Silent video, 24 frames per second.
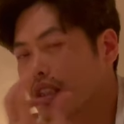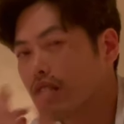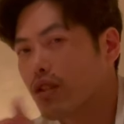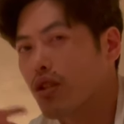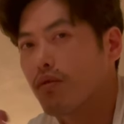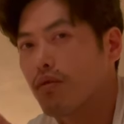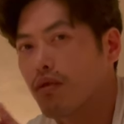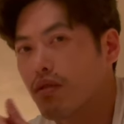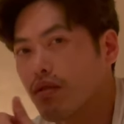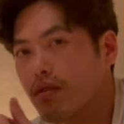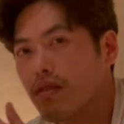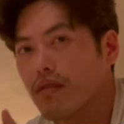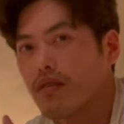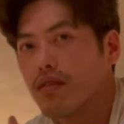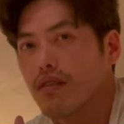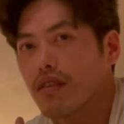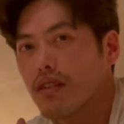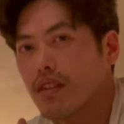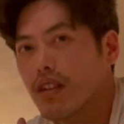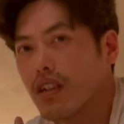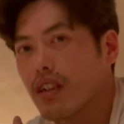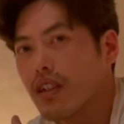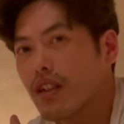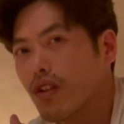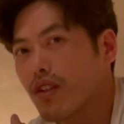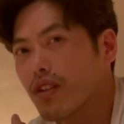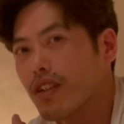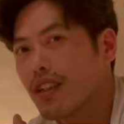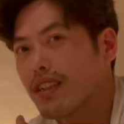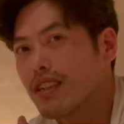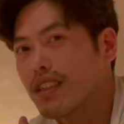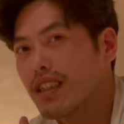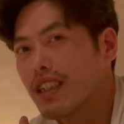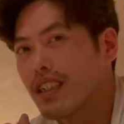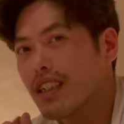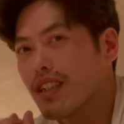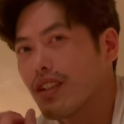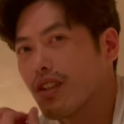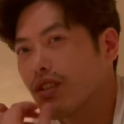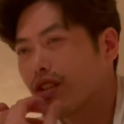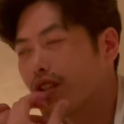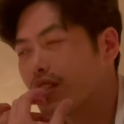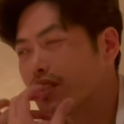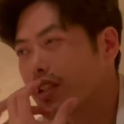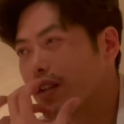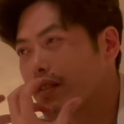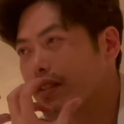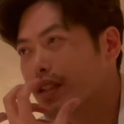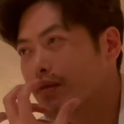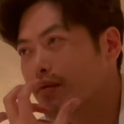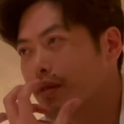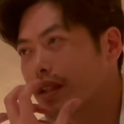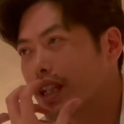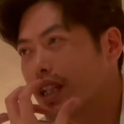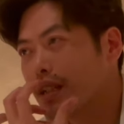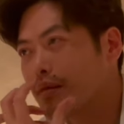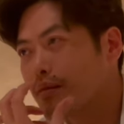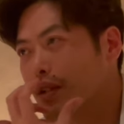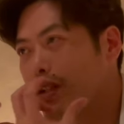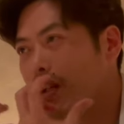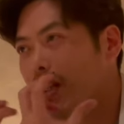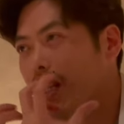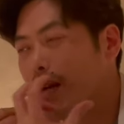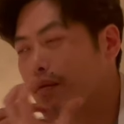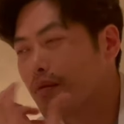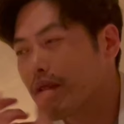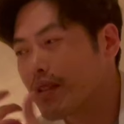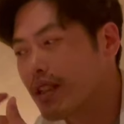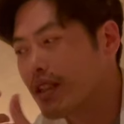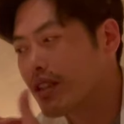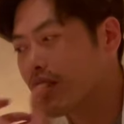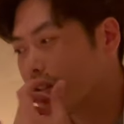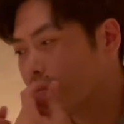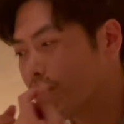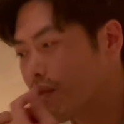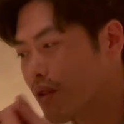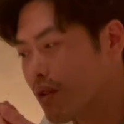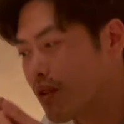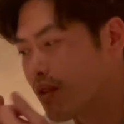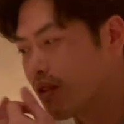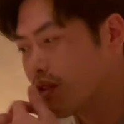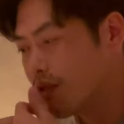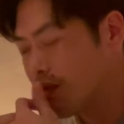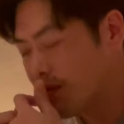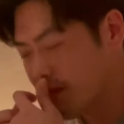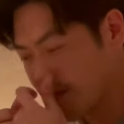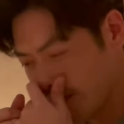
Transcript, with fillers: Es como un. No te, sé, no te lo sabría explicar, pero el ambiente es como.